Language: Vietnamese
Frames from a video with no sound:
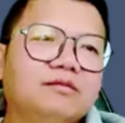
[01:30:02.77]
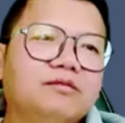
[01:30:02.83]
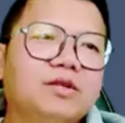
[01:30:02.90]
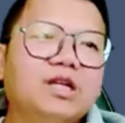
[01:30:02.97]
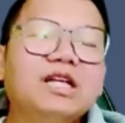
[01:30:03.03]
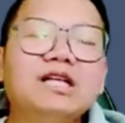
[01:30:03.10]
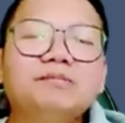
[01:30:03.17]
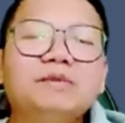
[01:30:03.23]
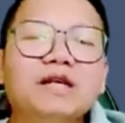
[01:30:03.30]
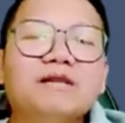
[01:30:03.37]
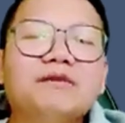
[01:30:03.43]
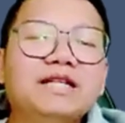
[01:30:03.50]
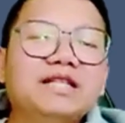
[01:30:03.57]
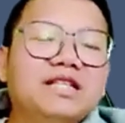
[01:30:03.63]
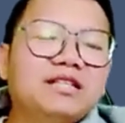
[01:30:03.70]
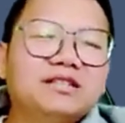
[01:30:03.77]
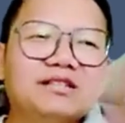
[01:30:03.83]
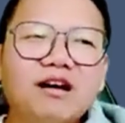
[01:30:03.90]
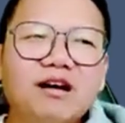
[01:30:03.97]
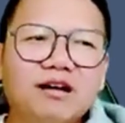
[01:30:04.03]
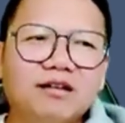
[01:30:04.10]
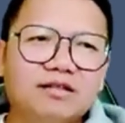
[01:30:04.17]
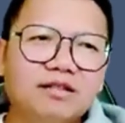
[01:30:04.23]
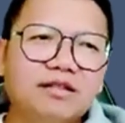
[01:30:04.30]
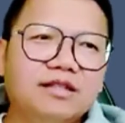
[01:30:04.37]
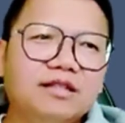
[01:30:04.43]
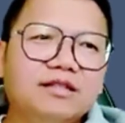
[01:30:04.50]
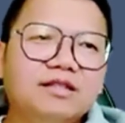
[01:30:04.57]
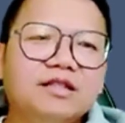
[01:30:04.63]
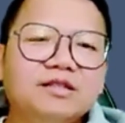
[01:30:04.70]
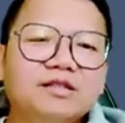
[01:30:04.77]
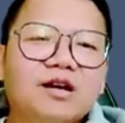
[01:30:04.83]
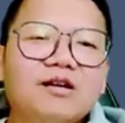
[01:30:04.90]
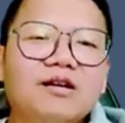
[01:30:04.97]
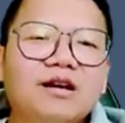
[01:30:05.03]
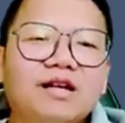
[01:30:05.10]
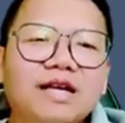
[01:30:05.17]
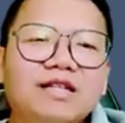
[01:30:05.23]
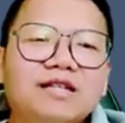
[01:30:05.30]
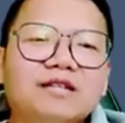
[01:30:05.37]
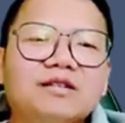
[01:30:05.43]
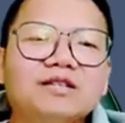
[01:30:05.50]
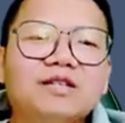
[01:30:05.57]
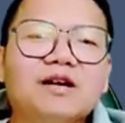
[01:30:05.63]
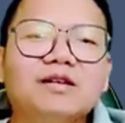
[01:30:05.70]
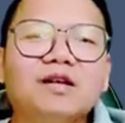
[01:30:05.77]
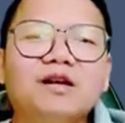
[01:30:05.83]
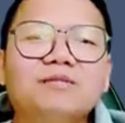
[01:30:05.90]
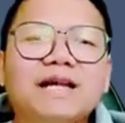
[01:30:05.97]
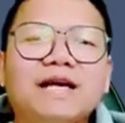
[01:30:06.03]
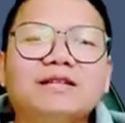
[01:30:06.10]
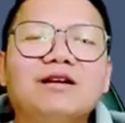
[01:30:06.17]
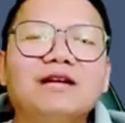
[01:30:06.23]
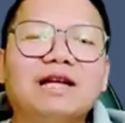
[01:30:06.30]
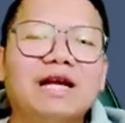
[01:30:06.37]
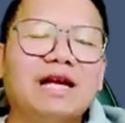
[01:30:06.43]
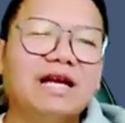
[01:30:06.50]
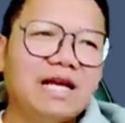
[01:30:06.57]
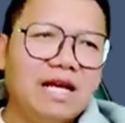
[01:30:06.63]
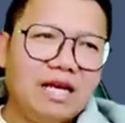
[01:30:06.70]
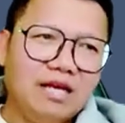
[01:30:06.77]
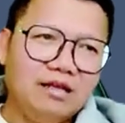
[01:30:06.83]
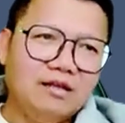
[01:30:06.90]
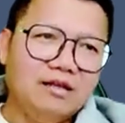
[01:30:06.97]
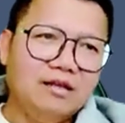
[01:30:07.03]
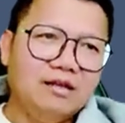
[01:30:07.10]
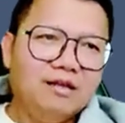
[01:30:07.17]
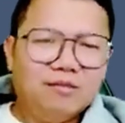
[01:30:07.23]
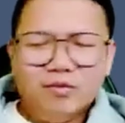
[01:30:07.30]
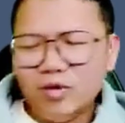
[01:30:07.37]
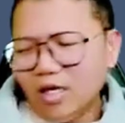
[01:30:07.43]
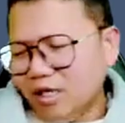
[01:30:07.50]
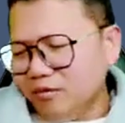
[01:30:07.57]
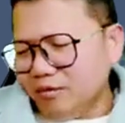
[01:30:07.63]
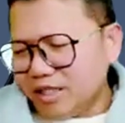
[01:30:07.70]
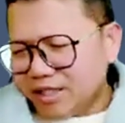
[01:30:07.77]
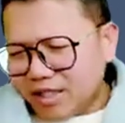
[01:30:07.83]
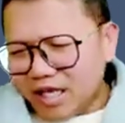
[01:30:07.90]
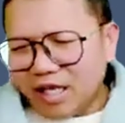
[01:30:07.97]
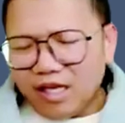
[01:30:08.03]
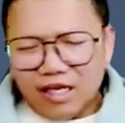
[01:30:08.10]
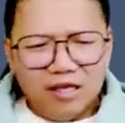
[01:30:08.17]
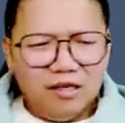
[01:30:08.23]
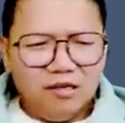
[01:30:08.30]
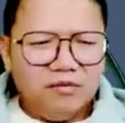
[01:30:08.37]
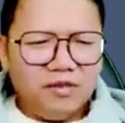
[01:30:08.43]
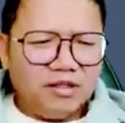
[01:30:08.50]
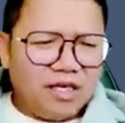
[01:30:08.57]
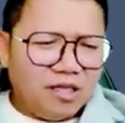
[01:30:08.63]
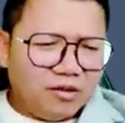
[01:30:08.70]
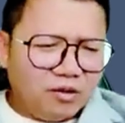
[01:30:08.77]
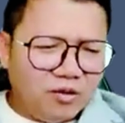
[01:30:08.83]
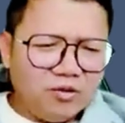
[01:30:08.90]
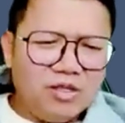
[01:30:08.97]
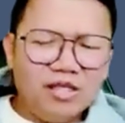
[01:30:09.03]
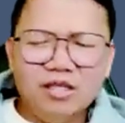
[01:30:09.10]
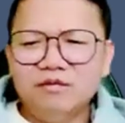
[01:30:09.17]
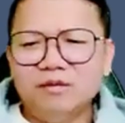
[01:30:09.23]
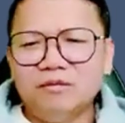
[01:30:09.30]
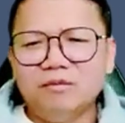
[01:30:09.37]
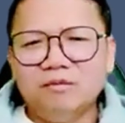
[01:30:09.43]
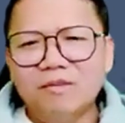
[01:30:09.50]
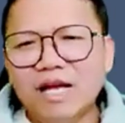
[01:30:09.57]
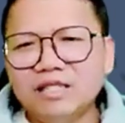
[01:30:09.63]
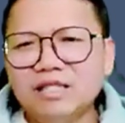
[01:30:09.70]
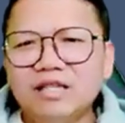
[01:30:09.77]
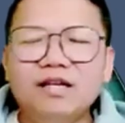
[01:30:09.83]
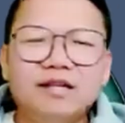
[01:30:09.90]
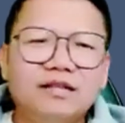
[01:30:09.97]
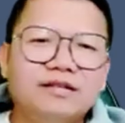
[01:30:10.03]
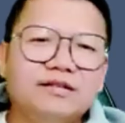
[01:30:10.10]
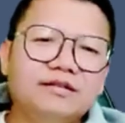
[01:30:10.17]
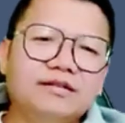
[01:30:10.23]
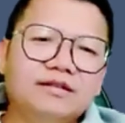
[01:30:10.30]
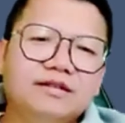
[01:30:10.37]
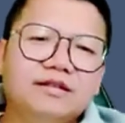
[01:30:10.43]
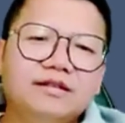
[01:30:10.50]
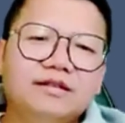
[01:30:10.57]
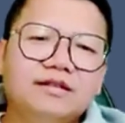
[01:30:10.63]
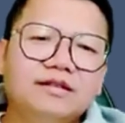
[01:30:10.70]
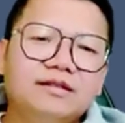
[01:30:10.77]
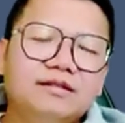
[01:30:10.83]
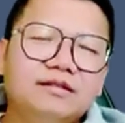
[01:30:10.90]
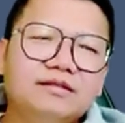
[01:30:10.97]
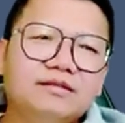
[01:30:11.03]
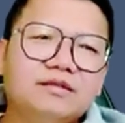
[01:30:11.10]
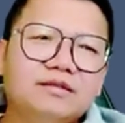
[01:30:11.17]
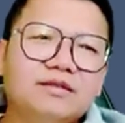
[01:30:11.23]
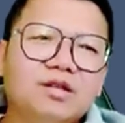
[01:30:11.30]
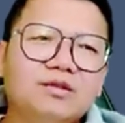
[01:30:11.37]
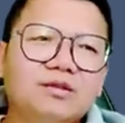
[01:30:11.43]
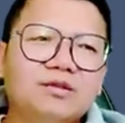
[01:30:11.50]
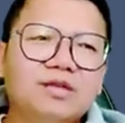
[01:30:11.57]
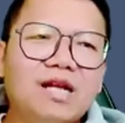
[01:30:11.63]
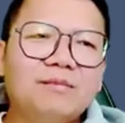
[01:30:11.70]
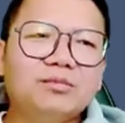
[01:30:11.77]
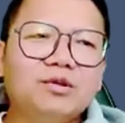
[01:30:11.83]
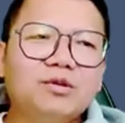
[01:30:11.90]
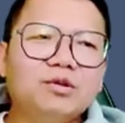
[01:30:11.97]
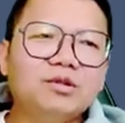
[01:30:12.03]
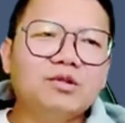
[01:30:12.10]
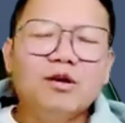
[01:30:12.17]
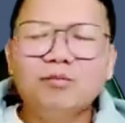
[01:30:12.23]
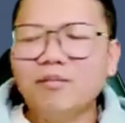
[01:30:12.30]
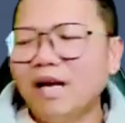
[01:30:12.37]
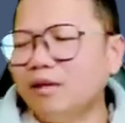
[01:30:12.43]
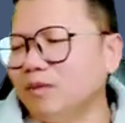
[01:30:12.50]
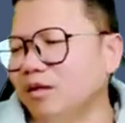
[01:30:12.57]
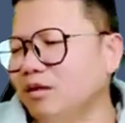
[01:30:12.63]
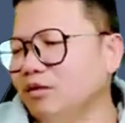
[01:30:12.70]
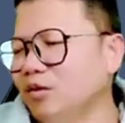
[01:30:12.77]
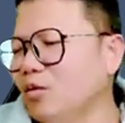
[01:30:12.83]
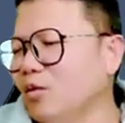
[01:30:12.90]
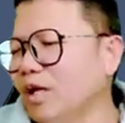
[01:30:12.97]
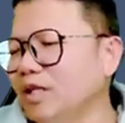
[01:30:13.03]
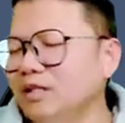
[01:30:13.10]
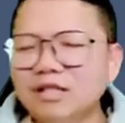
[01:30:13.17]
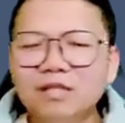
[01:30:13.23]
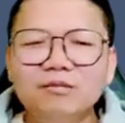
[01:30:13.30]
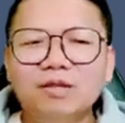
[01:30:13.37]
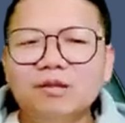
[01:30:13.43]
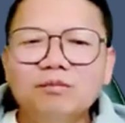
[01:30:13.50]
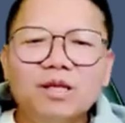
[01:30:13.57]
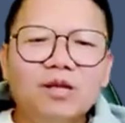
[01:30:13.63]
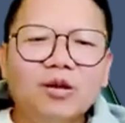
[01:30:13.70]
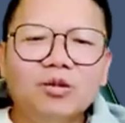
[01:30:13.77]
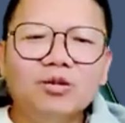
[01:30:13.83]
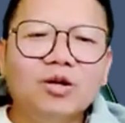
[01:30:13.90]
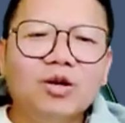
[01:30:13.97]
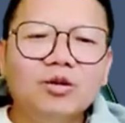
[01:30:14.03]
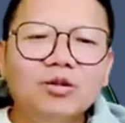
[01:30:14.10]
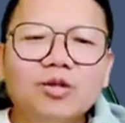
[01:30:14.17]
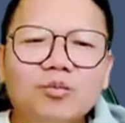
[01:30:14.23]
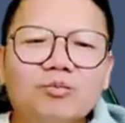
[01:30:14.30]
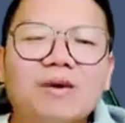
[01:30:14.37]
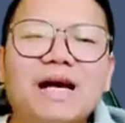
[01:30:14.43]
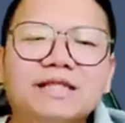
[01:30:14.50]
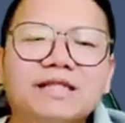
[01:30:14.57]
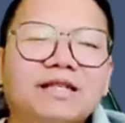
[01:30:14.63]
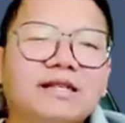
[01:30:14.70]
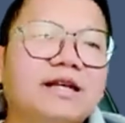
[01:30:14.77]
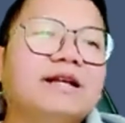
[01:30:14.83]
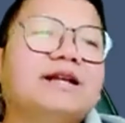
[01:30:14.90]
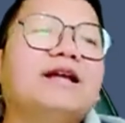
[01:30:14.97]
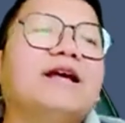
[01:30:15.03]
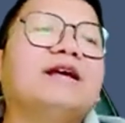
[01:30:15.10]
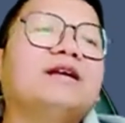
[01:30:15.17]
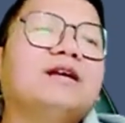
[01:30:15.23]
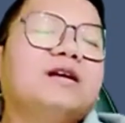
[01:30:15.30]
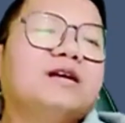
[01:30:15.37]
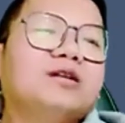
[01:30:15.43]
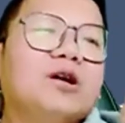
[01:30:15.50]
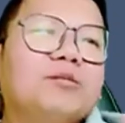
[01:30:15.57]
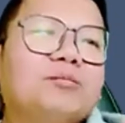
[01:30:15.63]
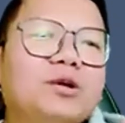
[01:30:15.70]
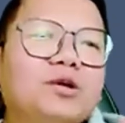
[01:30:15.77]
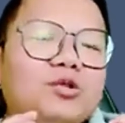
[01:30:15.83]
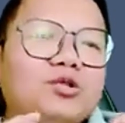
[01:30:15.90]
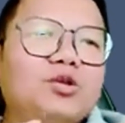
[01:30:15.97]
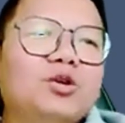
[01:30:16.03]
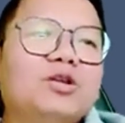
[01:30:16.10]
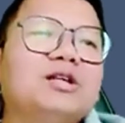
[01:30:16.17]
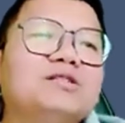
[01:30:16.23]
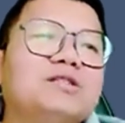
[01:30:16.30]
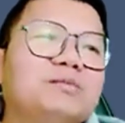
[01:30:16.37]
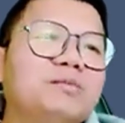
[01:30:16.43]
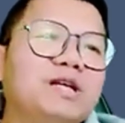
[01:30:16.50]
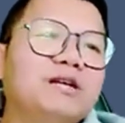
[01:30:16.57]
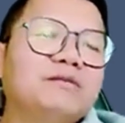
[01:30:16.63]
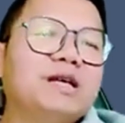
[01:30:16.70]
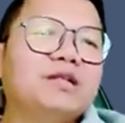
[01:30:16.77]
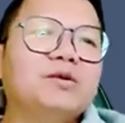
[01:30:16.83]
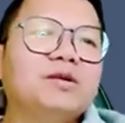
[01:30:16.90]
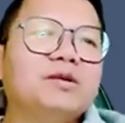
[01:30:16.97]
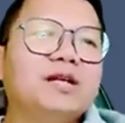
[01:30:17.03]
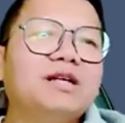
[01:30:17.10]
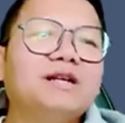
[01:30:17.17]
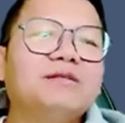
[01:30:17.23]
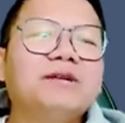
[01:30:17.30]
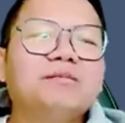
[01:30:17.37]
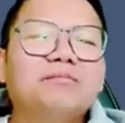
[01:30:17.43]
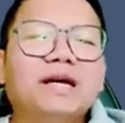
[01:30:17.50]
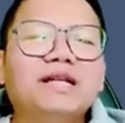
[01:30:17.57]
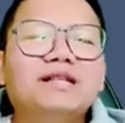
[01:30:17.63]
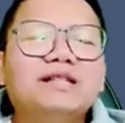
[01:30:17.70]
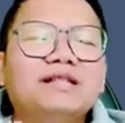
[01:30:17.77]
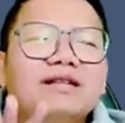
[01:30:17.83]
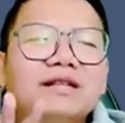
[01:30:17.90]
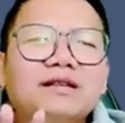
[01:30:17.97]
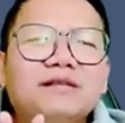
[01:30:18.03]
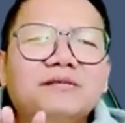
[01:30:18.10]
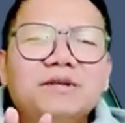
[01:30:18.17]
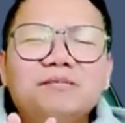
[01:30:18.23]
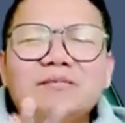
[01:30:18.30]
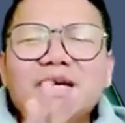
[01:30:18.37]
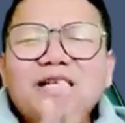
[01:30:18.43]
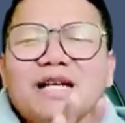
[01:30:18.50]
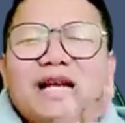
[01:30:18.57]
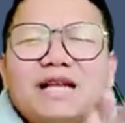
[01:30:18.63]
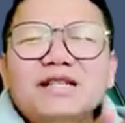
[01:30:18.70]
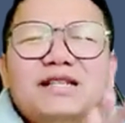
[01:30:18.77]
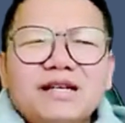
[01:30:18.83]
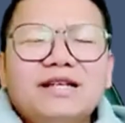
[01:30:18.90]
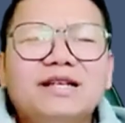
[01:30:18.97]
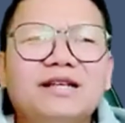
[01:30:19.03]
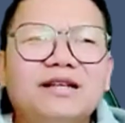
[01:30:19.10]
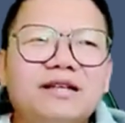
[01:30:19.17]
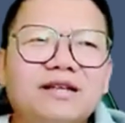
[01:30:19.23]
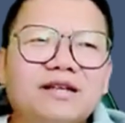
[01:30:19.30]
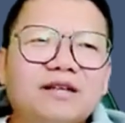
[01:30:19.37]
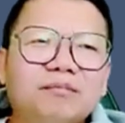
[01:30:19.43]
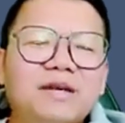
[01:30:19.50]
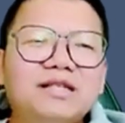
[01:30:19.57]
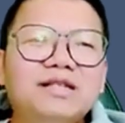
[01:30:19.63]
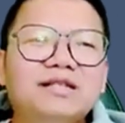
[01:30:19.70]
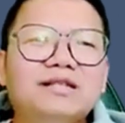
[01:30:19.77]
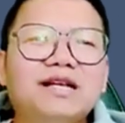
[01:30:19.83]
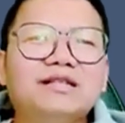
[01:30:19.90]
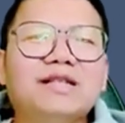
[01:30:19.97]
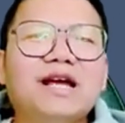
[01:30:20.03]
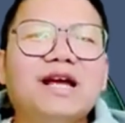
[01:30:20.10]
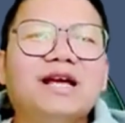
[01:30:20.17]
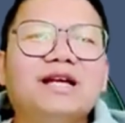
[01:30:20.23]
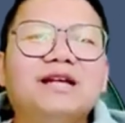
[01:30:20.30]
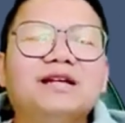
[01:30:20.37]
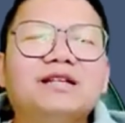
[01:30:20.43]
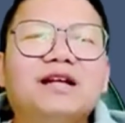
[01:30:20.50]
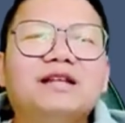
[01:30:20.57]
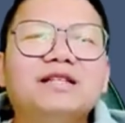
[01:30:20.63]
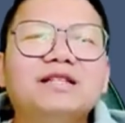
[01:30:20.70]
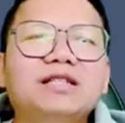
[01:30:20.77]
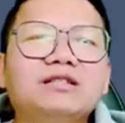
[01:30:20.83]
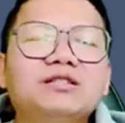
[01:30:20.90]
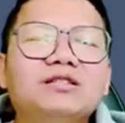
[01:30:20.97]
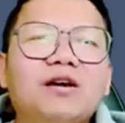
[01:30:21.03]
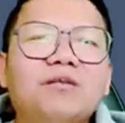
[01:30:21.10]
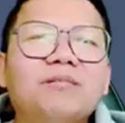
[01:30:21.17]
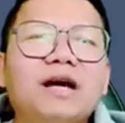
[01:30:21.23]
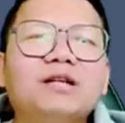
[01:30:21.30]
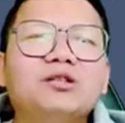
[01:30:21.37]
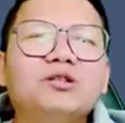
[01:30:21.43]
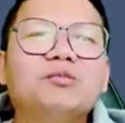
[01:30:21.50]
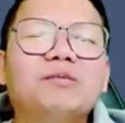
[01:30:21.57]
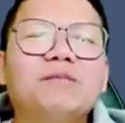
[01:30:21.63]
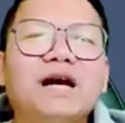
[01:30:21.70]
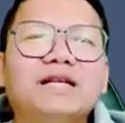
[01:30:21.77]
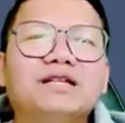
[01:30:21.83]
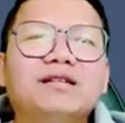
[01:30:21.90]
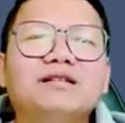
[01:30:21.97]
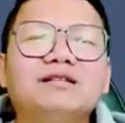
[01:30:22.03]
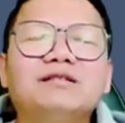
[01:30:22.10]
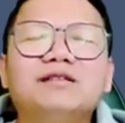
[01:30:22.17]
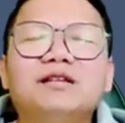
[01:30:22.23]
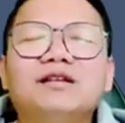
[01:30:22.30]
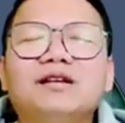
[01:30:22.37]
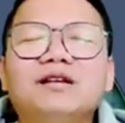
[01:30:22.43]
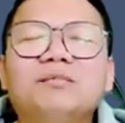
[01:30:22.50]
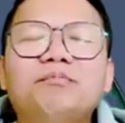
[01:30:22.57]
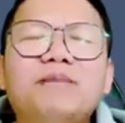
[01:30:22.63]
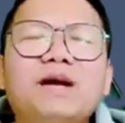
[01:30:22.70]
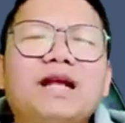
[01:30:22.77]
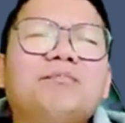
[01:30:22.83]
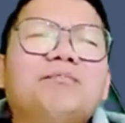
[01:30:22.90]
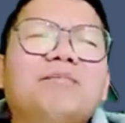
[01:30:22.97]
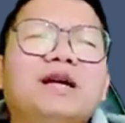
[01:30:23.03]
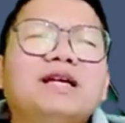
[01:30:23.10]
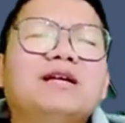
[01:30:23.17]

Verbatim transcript: lơ bây giờ mày để dân trong dân trong họ ngay nó còn trong đòn này còn hà đây quả lâu về stress lâu về cao tốc ở lâu bằng bạ chết đấy trong từ snap thôi trong ban thôi yên tĩnh mà đầm bay ở ở chỗ bạ chết nè nó tôi vô nó sập heo vẹt thôi nó nghe bên bên bên bên cả lánh nắng này ban dân đăng thả còn để dân trong ban chỗ của bạ chết nó lập bậy lập bay á